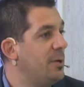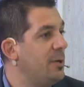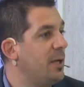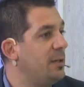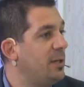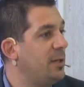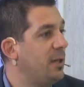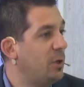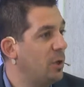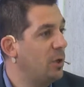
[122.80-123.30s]

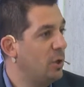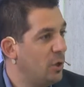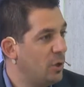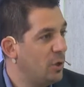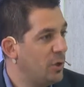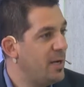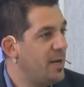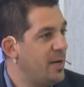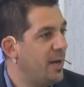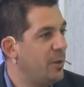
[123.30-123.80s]
había
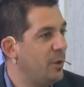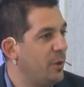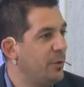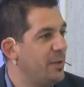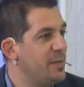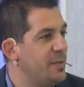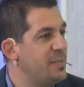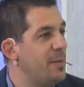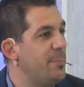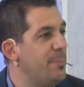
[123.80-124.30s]
tecnologías
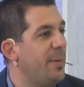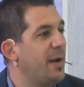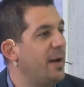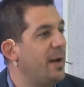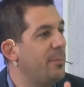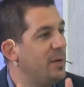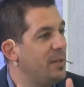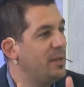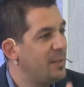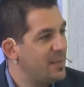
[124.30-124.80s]
donde se
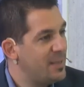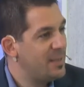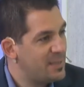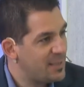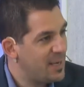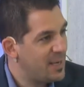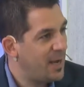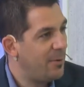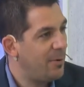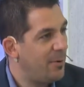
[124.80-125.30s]

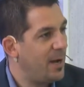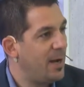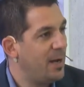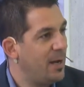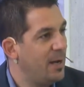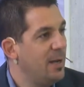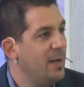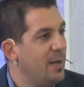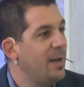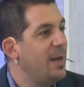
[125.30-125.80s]

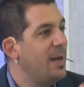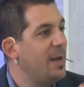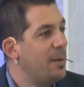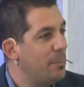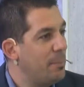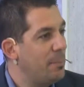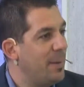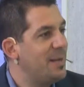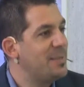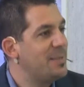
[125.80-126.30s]
parametrizaba
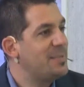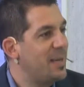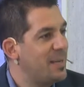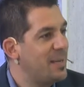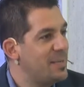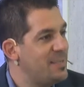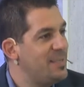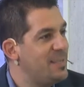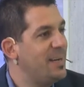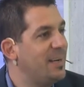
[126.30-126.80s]
en base
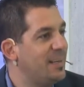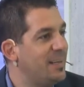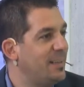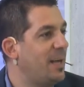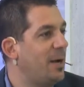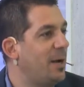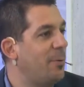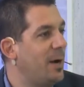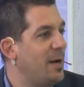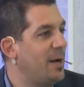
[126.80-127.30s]
a
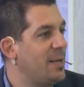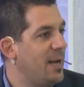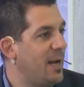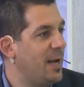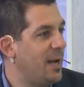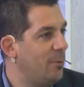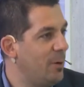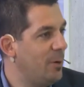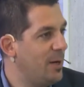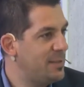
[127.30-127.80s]
ciertas
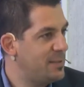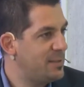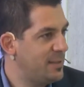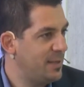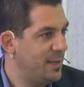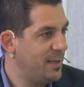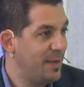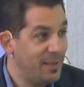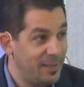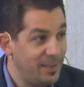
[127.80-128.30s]

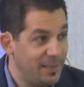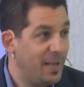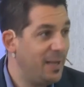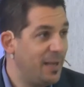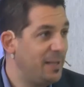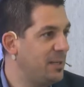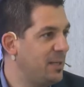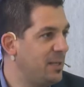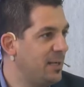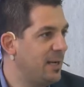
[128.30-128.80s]
variables
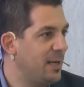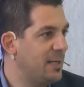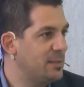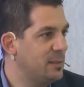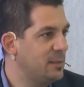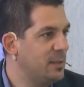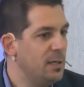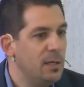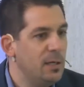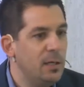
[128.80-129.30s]
estáticas